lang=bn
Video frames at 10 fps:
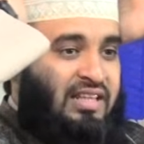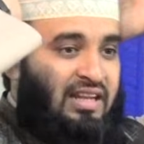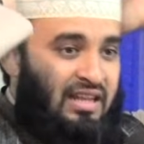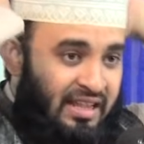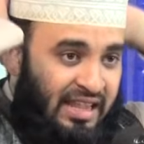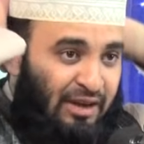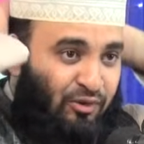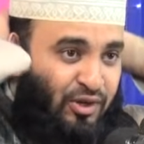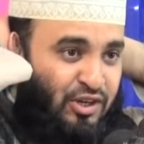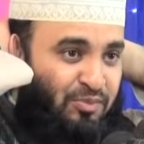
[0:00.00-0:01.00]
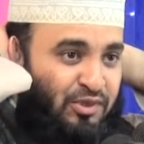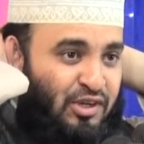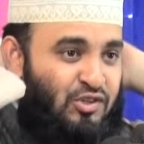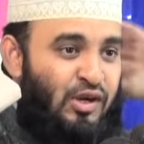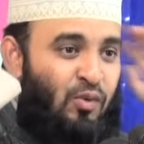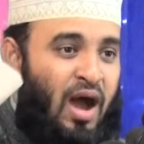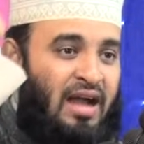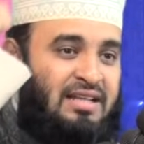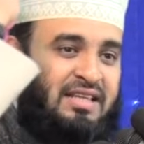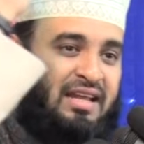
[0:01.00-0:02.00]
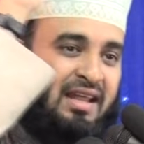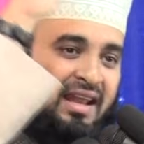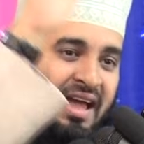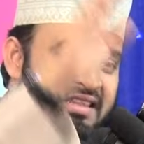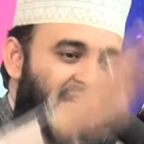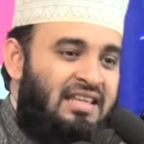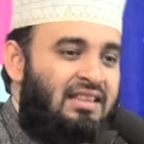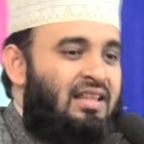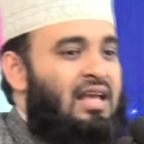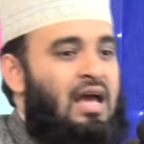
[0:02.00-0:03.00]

বলেছেন খেয়াল করে শব্দটা শুনেন ও আংসালনাল হাদিদ